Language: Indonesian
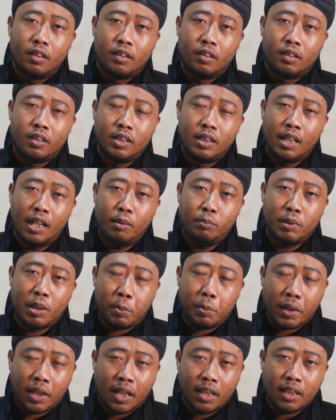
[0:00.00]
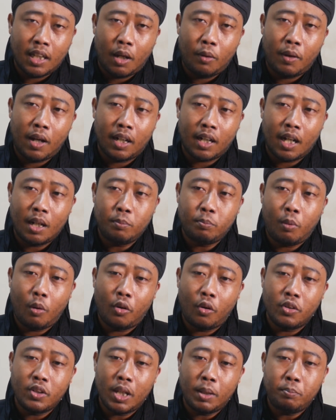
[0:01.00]
dia mendapatkan tawaran
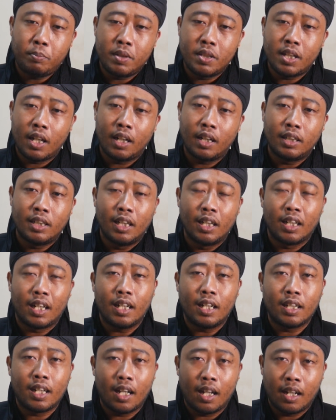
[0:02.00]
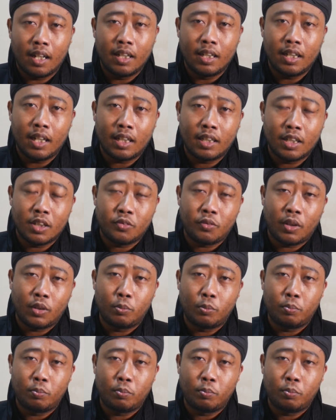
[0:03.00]
pokoknya bisa ngedilkan nggak ini ada suatu